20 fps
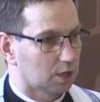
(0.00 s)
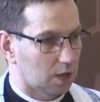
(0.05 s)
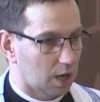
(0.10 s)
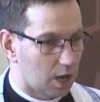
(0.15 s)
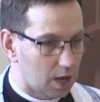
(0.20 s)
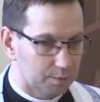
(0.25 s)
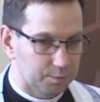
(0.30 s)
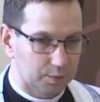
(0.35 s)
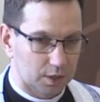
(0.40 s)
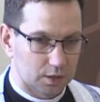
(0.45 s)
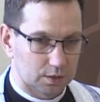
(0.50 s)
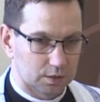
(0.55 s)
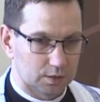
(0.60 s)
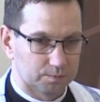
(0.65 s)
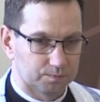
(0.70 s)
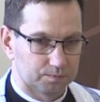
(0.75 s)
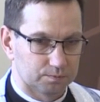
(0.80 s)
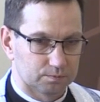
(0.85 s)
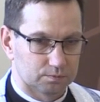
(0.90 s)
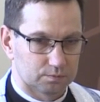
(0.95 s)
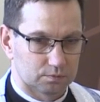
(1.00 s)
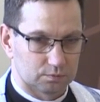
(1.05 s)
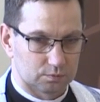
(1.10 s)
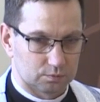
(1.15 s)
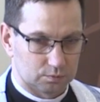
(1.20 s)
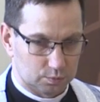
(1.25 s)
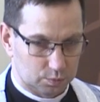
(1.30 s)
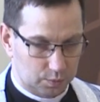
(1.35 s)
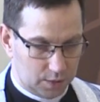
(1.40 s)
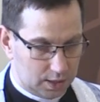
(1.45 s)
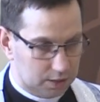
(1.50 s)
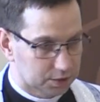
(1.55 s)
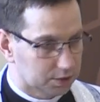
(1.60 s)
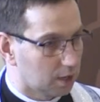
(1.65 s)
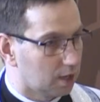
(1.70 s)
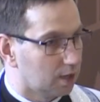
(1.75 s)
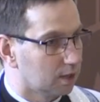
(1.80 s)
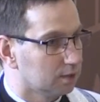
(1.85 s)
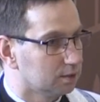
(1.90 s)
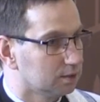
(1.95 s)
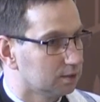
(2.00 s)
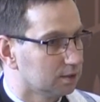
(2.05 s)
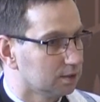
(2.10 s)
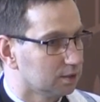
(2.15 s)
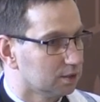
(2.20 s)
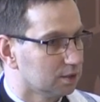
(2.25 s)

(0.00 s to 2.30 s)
kamień, metal.